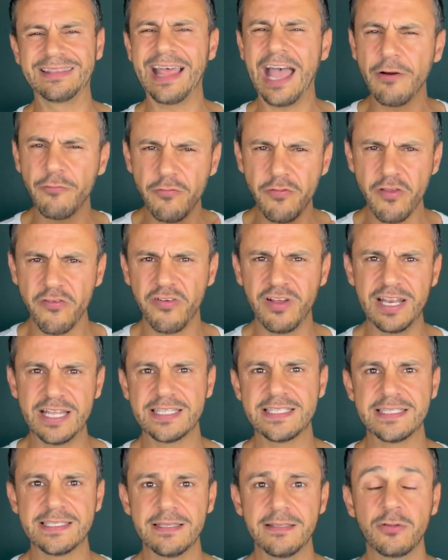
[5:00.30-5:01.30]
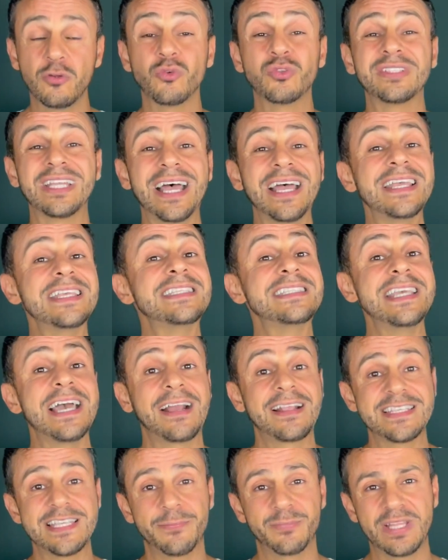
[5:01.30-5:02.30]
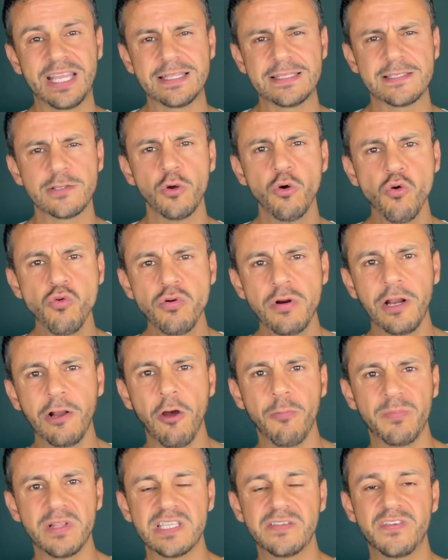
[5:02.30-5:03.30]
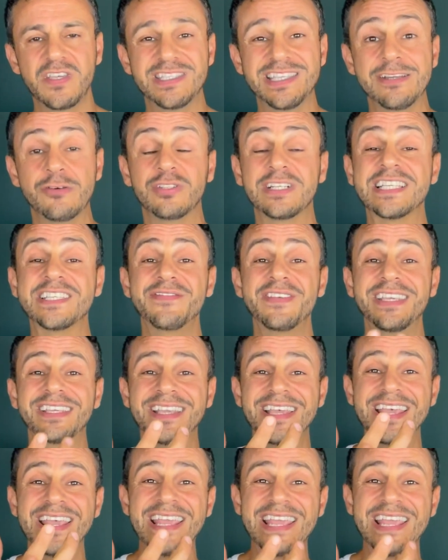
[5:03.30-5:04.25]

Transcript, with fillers: Da, wo wir verletzt sind und da ist die Akzeptanz unglaublich wichtig und deswegen